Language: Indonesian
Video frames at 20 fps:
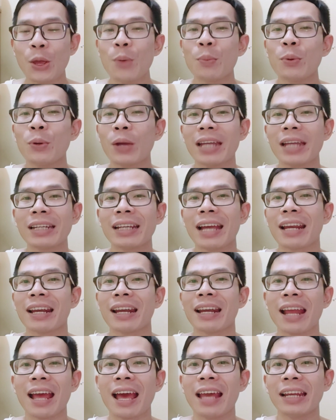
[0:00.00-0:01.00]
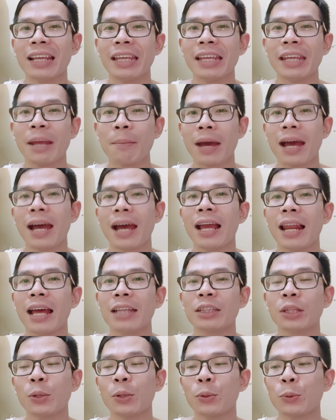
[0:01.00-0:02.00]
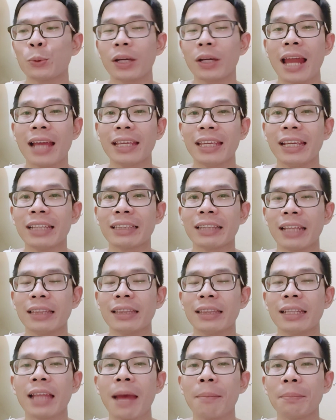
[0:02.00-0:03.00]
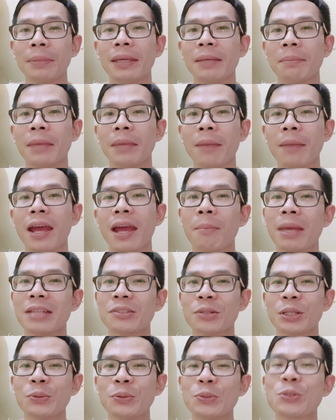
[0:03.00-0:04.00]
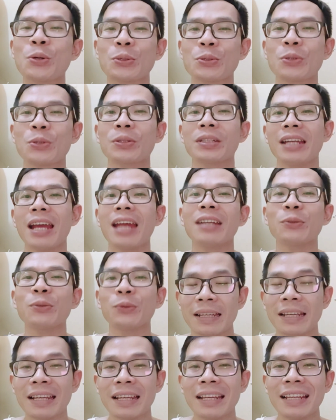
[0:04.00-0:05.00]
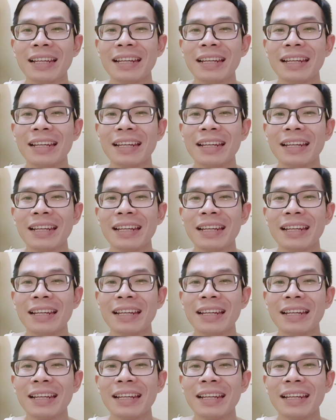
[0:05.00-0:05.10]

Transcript: bukan karena harganya mahal atau lagi ngetren, tetapi memang MS Glow itu cocok dengan kulit.